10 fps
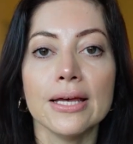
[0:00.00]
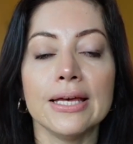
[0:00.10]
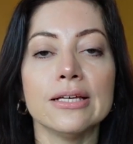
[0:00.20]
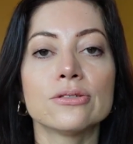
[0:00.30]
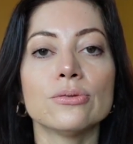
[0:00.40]

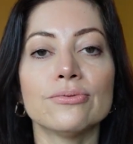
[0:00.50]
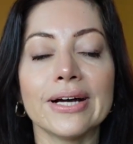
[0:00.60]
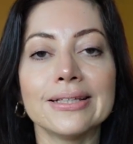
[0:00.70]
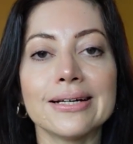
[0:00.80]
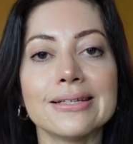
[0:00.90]
E isso
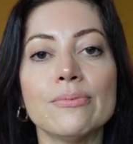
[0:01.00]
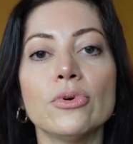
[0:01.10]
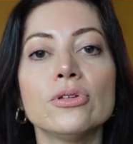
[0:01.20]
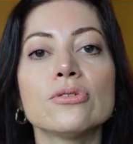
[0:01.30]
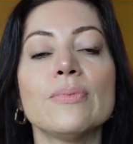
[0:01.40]
vai trazer
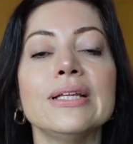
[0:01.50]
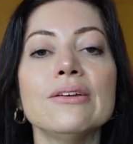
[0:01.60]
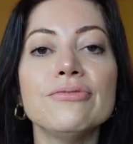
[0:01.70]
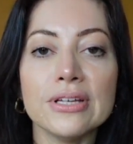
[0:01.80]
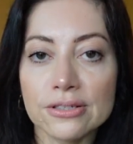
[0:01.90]
muitos
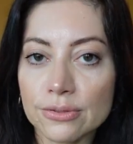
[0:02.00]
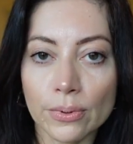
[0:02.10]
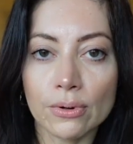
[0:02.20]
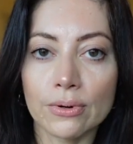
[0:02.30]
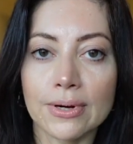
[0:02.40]
benefícios
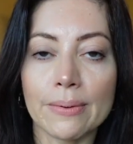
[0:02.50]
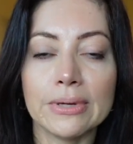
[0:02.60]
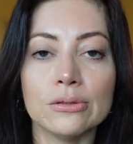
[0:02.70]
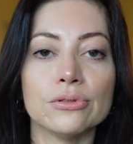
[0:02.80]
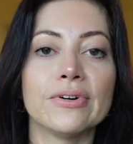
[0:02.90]
para o couro
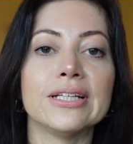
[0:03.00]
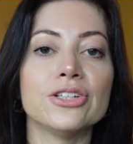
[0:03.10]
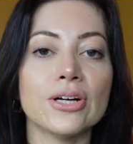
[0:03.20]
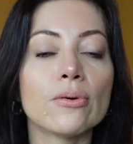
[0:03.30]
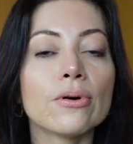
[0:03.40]
cabeludo, vai
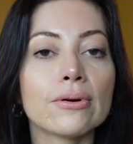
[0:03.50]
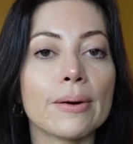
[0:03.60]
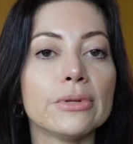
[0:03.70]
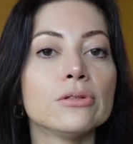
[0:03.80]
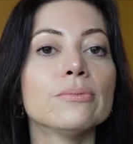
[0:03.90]
deixar o couro
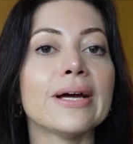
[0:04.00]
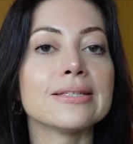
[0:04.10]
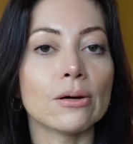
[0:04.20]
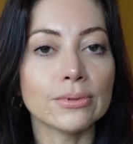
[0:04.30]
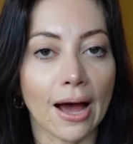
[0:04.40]
cabeludo mais
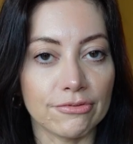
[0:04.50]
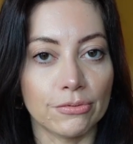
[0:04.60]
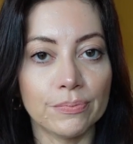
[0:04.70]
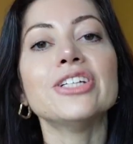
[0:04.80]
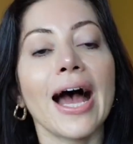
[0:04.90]
saudável.
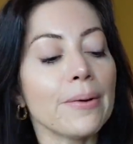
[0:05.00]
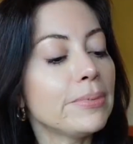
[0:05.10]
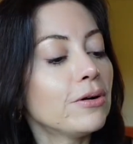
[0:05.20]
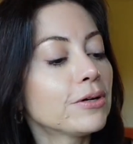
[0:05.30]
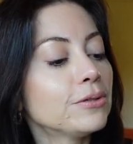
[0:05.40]
Já a
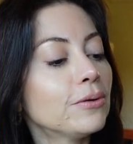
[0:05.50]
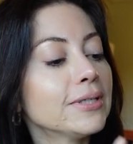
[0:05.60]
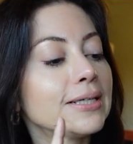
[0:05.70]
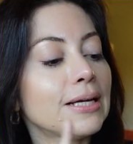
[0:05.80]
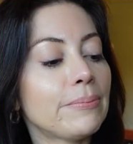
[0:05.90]

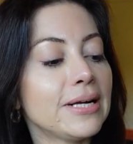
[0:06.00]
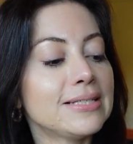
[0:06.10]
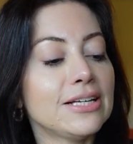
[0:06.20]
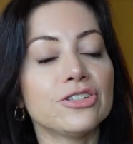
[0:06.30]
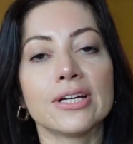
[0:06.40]
piroctona que está
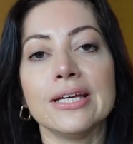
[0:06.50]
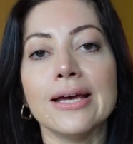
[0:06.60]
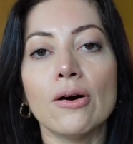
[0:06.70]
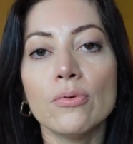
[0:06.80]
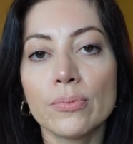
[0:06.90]
presente aqui
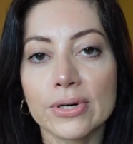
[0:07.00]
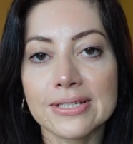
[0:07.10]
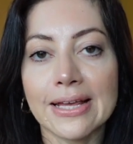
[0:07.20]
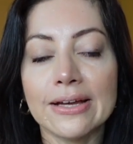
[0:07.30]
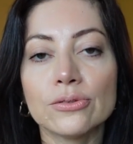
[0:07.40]
a
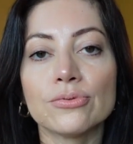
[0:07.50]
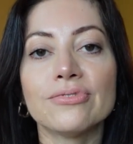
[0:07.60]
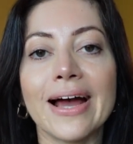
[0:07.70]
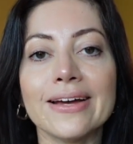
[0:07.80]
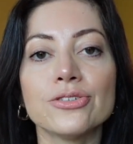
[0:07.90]
1%
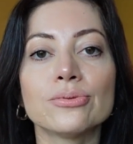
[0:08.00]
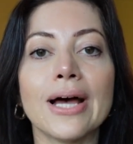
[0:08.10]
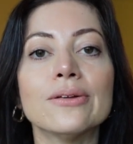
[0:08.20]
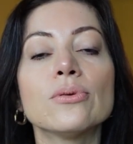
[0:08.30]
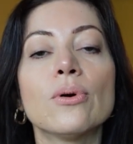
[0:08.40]
vai
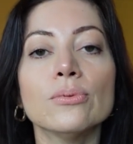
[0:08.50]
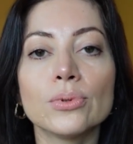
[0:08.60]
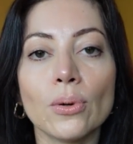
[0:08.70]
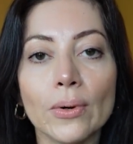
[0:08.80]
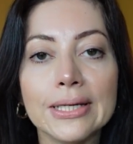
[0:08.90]
ajudar no
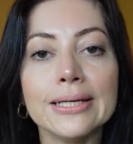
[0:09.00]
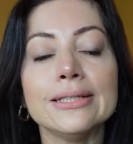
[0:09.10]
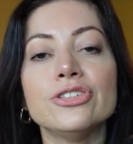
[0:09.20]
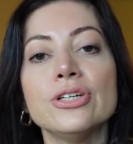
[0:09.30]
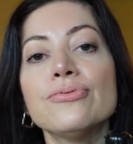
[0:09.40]
controle
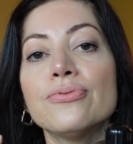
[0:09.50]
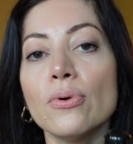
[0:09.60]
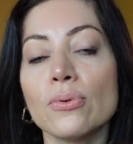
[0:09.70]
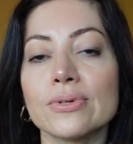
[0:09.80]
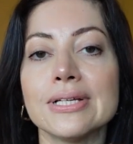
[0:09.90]
de
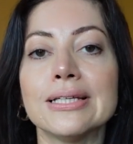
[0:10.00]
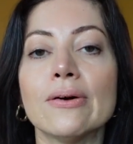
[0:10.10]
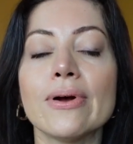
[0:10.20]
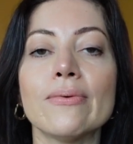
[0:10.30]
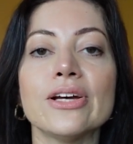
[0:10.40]
fungos,
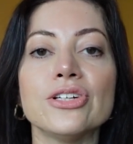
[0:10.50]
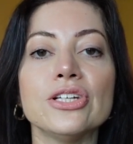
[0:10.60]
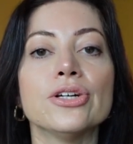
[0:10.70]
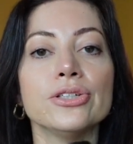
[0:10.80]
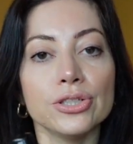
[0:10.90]
então é um
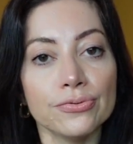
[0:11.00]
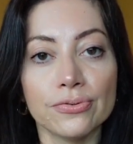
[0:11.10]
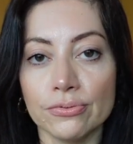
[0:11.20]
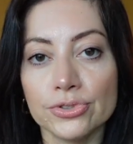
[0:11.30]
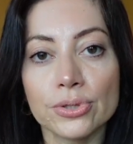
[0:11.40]
agente
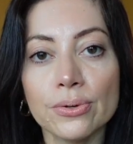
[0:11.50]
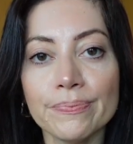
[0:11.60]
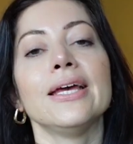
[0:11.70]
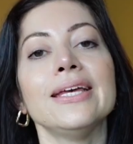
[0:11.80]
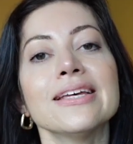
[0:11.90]
antifúngico.
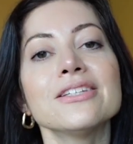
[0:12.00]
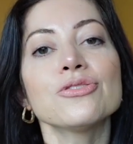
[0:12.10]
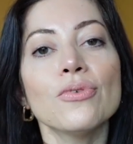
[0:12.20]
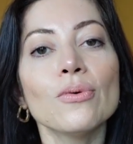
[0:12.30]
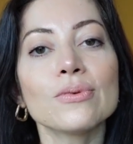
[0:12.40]
E
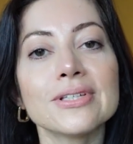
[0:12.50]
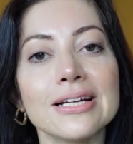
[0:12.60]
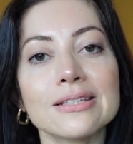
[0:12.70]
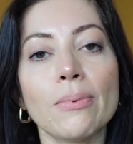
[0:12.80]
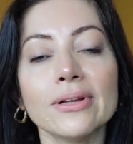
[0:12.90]
esses fungos,
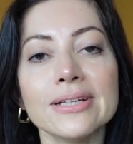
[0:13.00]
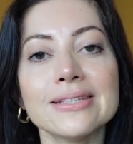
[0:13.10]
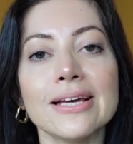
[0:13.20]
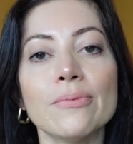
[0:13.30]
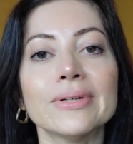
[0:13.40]
eles podem
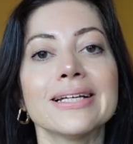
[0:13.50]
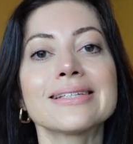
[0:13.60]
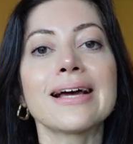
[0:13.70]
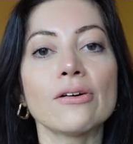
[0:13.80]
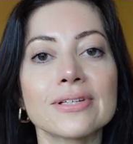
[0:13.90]
ser uma
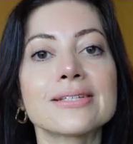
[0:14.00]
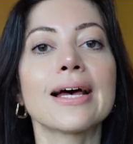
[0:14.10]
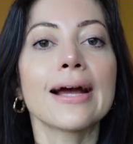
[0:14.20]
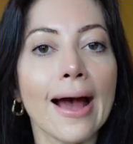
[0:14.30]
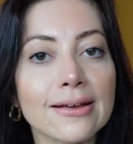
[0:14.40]
das causas
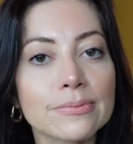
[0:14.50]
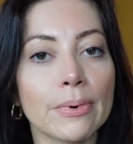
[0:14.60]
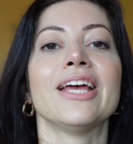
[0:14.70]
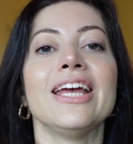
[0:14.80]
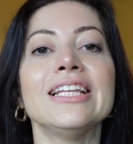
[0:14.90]
da
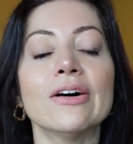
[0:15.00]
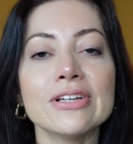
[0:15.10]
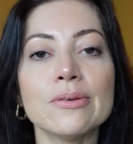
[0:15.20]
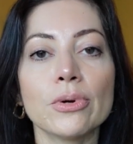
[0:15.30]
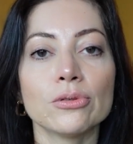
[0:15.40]
caspa. Então
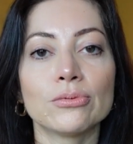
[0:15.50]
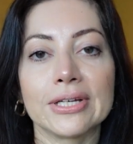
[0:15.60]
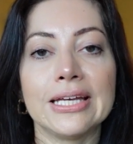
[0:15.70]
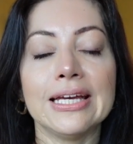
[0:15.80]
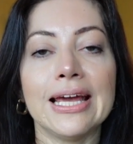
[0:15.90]
esse produto
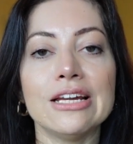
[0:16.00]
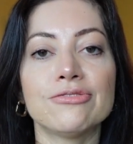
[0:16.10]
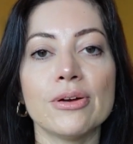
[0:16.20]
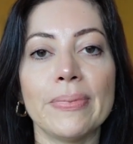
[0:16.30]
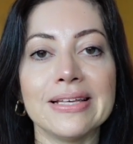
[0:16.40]
aqui, ele
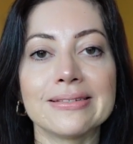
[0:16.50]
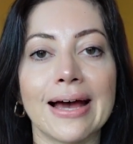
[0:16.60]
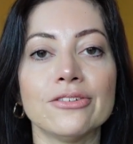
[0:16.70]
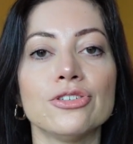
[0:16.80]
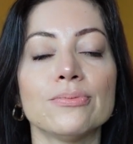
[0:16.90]
foi
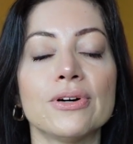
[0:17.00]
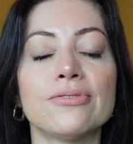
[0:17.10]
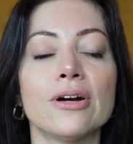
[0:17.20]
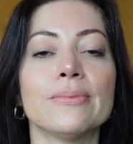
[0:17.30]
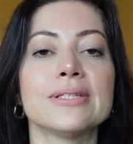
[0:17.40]
pensado de uma
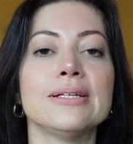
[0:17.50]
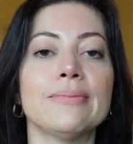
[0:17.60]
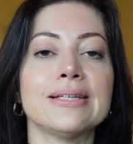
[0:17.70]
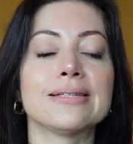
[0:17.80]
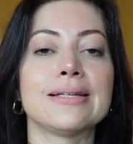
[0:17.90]
forma assim
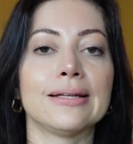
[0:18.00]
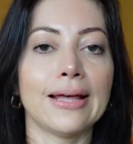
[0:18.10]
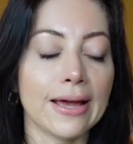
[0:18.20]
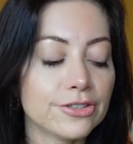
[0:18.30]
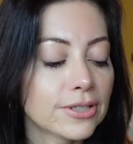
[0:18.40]
mais
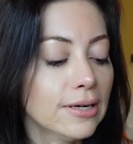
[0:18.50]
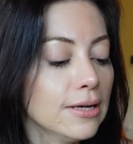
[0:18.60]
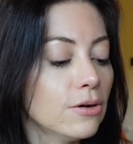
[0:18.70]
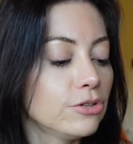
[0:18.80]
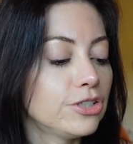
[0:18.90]
estratégica,
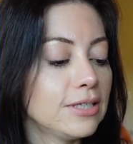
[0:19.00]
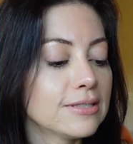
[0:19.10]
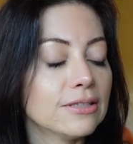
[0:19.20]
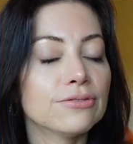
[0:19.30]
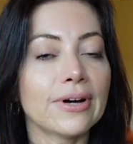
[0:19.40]
utilizando